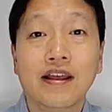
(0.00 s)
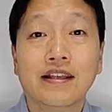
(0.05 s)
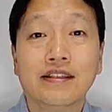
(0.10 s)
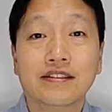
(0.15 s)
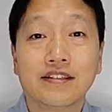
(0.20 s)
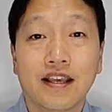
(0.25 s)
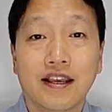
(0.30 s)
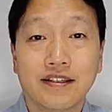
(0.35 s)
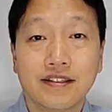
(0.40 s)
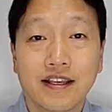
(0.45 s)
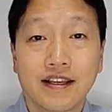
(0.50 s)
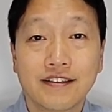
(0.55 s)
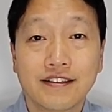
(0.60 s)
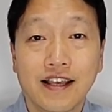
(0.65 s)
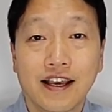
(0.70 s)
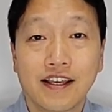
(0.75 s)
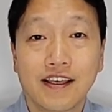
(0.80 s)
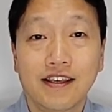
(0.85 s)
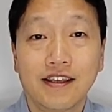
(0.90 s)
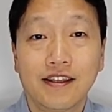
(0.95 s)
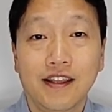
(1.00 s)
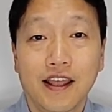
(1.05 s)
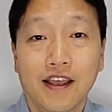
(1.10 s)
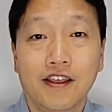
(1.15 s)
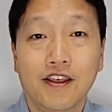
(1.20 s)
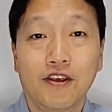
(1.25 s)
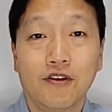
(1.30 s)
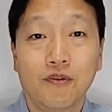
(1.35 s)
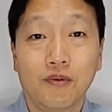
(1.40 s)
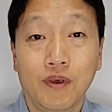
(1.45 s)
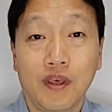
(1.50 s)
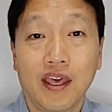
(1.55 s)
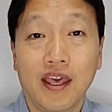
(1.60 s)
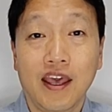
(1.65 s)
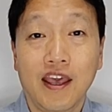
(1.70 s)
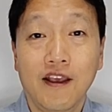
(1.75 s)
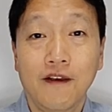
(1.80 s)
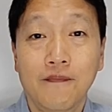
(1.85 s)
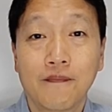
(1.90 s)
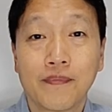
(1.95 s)
제사장이 되기
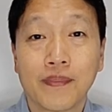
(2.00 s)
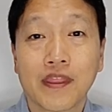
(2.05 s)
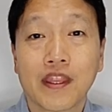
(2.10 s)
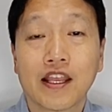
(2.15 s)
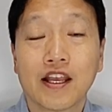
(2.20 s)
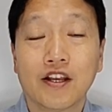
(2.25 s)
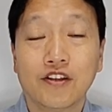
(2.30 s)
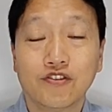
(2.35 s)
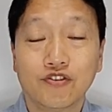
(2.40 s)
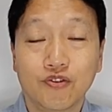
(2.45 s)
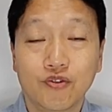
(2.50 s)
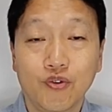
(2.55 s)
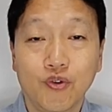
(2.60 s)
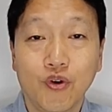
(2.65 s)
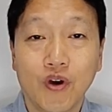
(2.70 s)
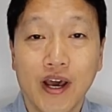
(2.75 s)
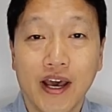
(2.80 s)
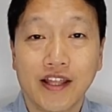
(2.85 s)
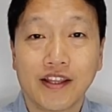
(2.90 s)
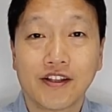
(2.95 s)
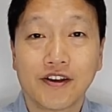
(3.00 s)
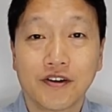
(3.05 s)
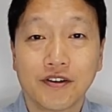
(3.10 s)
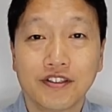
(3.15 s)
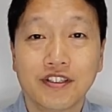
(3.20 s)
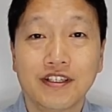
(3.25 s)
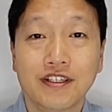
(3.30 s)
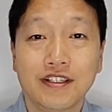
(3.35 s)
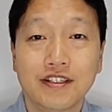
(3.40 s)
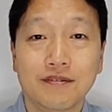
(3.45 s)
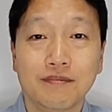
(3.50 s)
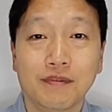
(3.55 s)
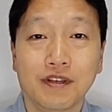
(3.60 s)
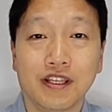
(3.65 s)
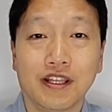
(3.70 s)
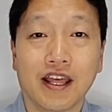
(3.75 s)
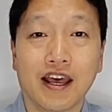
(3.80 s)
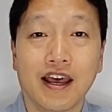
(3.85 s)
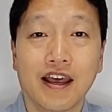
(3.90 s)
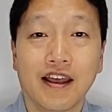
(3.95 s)
위해 중요한 것이
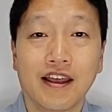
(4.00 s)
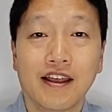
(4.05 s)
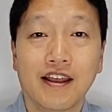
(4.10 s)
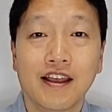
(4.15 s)
있습니다.